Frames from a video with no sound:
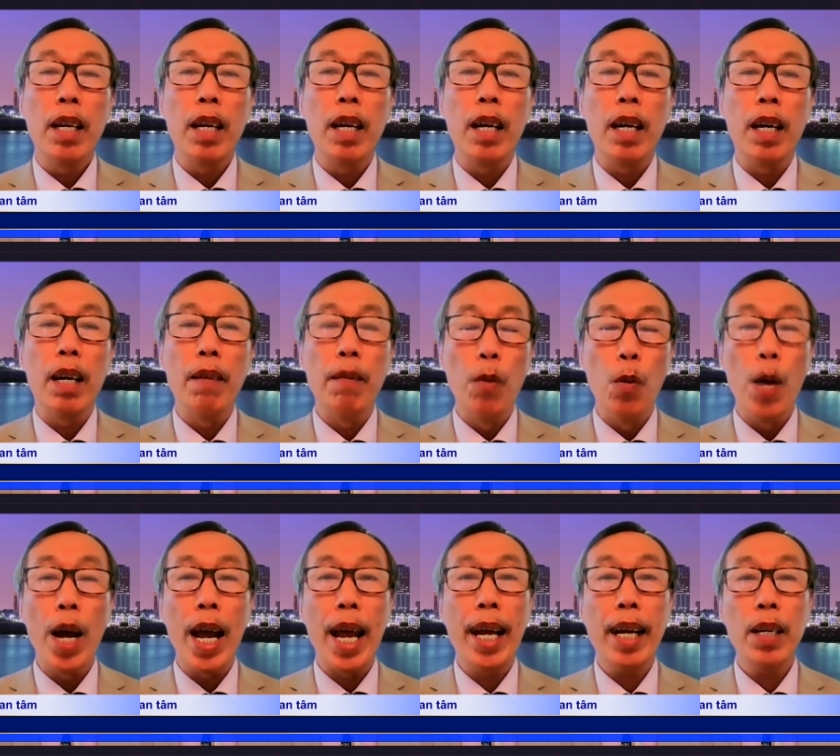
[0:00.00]
ờ, ở
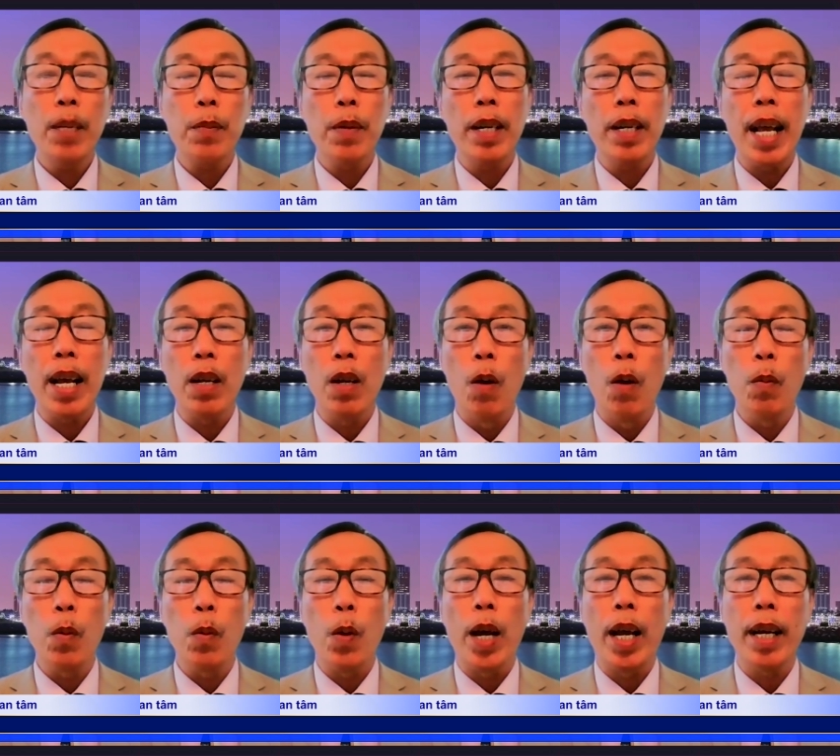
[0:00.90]
Vũ Hán lúc đó đang
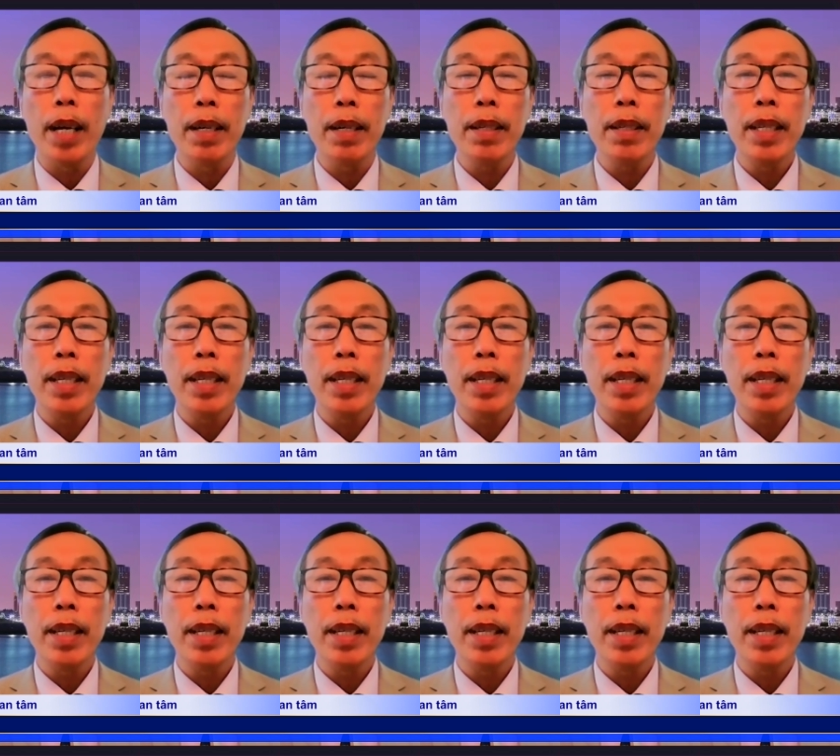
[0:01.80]
hỗn loạn